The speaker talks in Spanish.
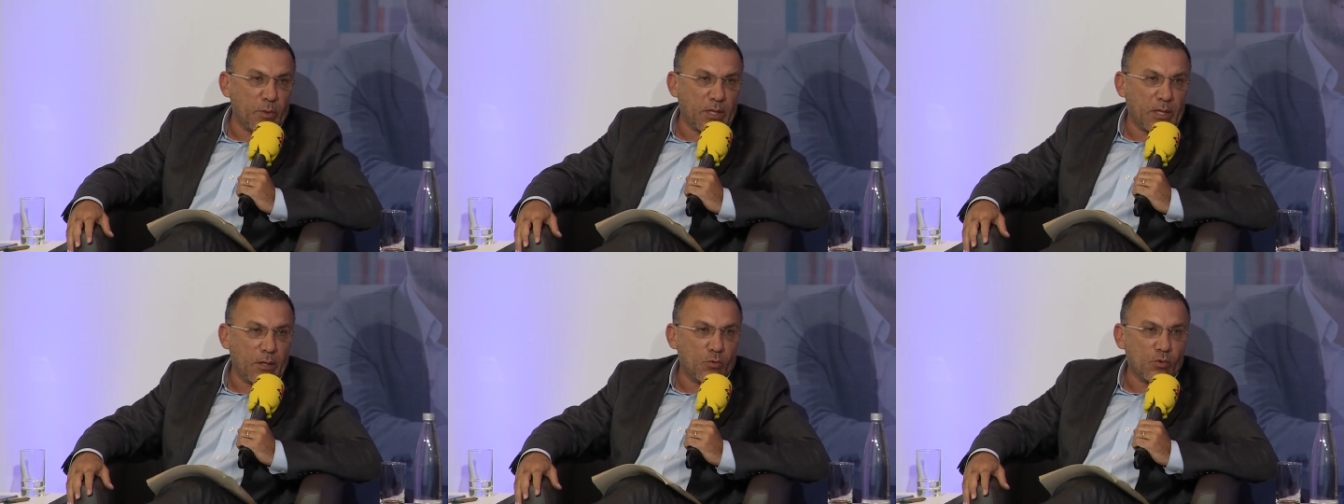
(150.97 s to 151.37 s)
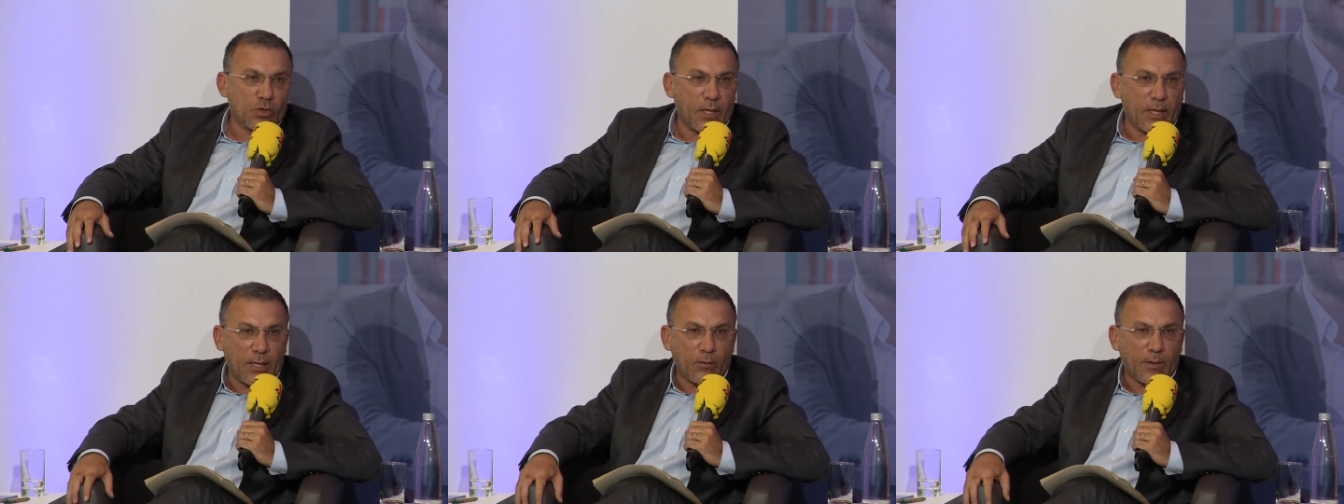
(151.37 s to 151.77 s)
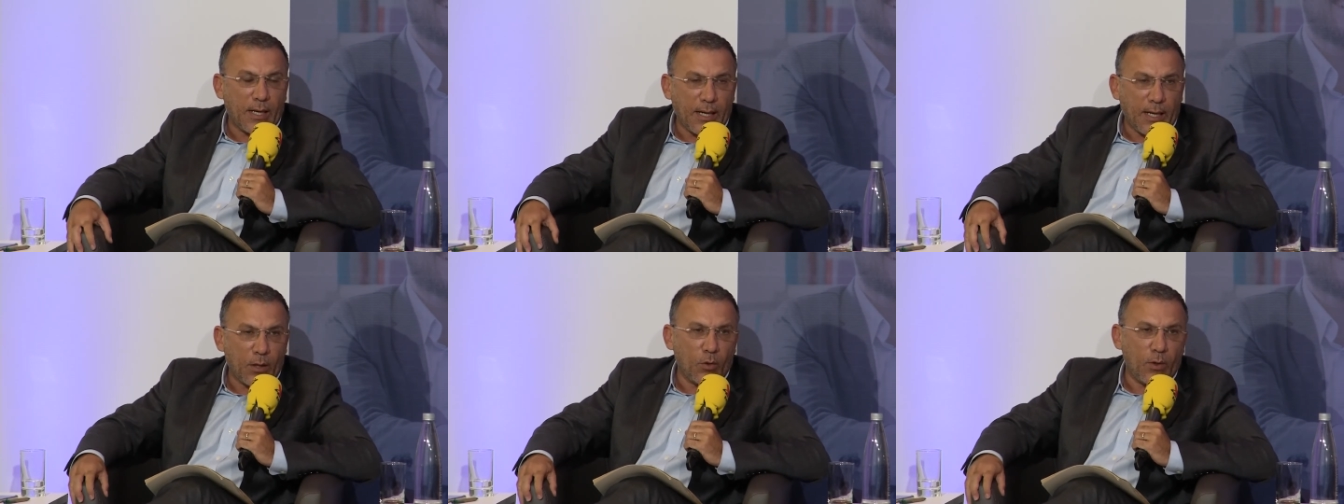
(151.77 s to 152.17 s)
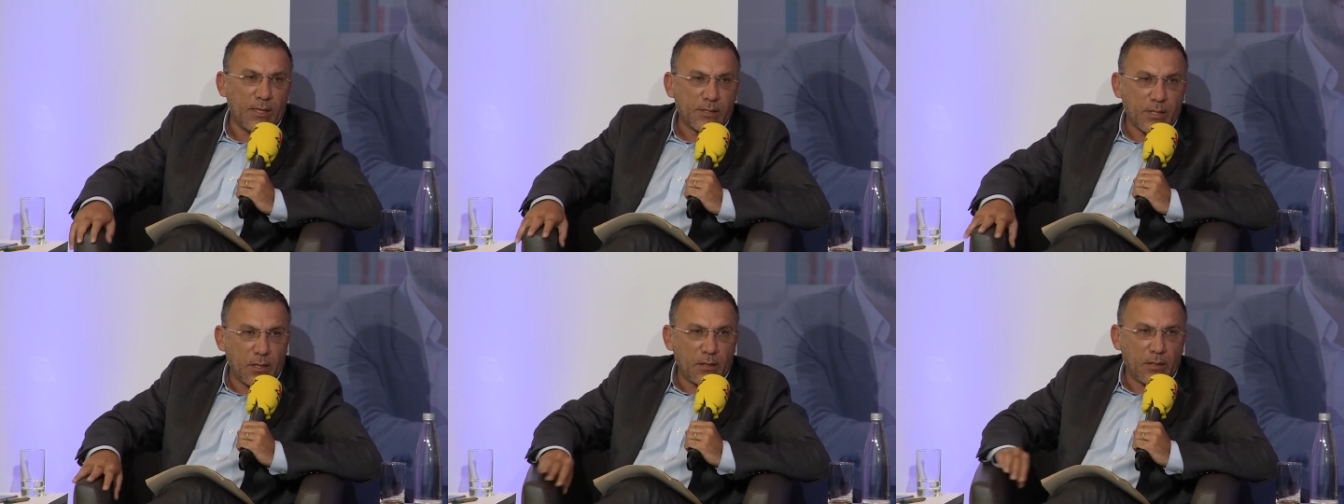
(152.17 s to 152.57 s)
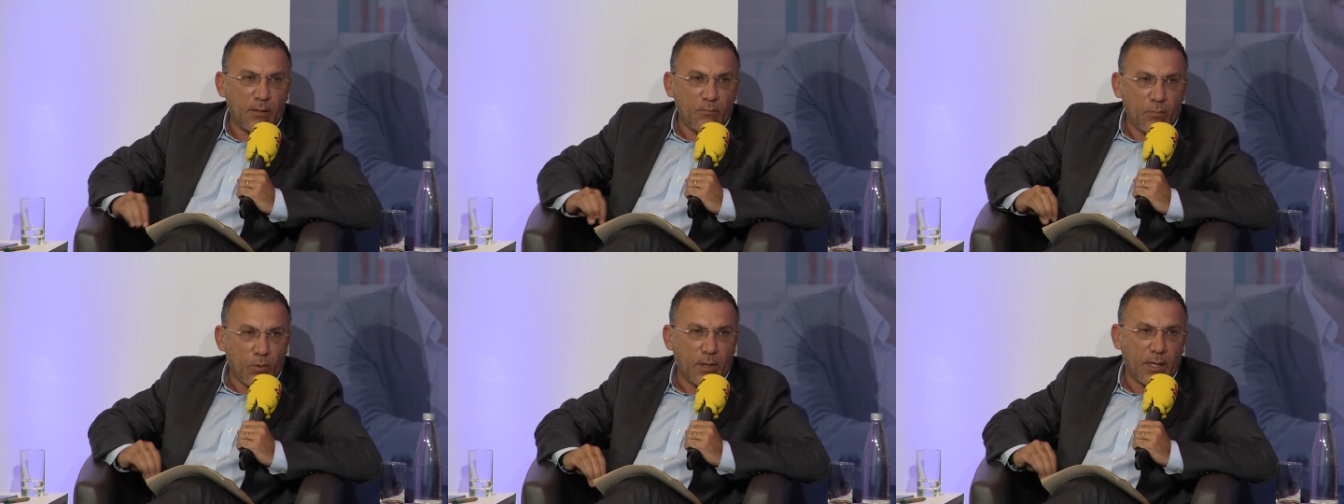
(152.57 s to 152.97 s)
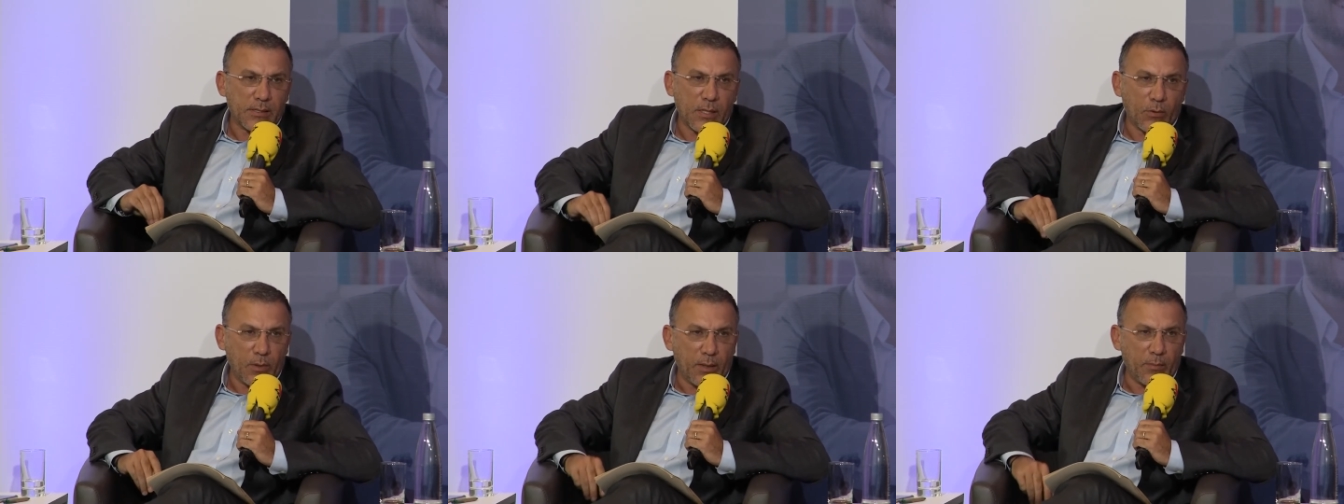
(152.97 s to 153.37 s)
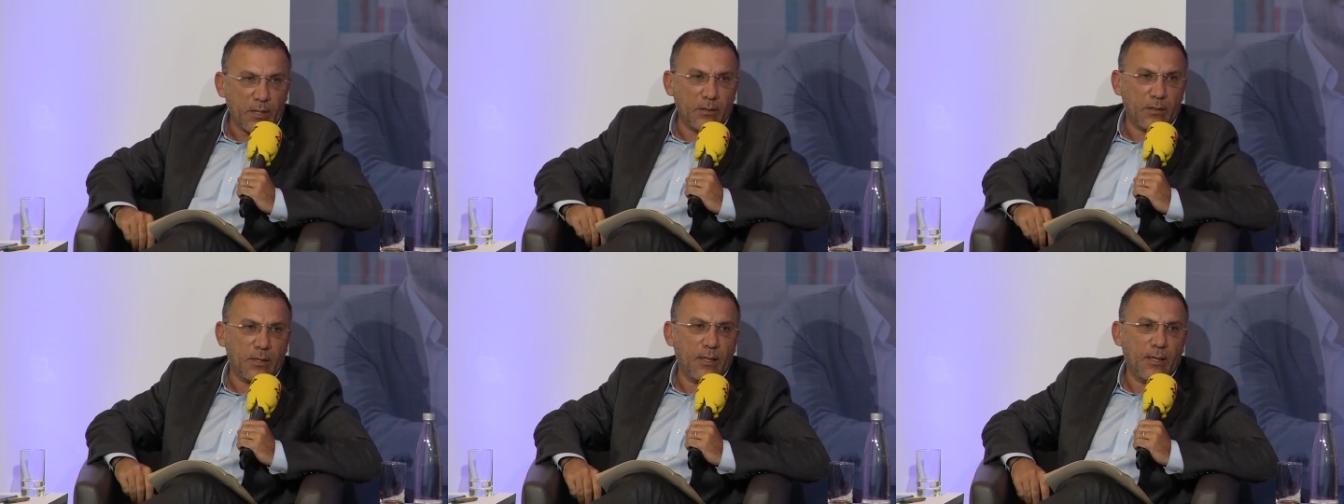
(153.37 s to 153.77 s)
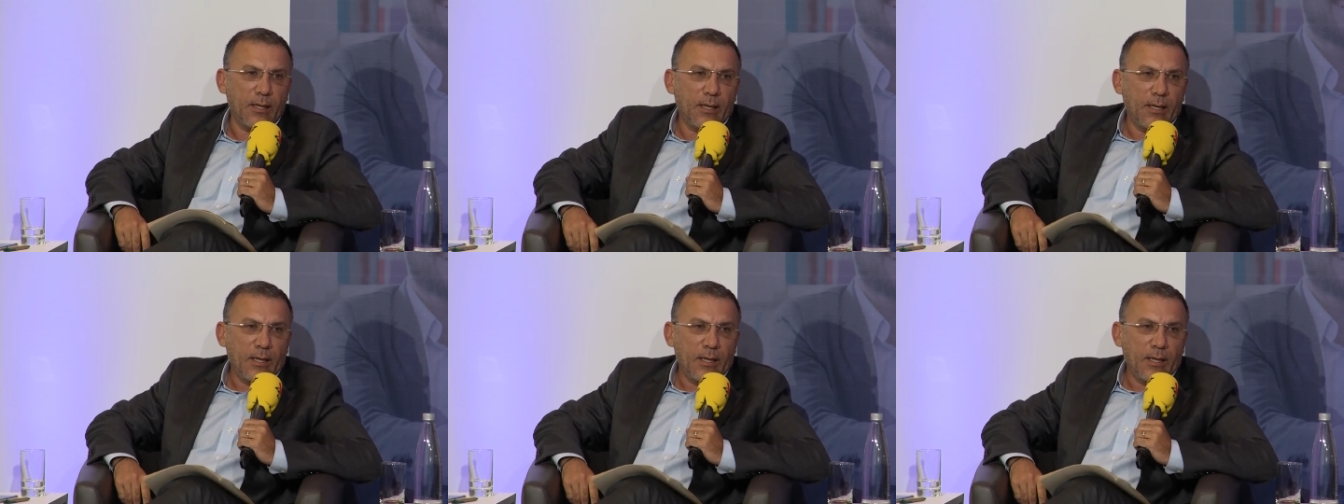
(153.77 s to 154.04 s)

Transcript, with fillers: Vicky, usted era una adolescente en Buga seguramente,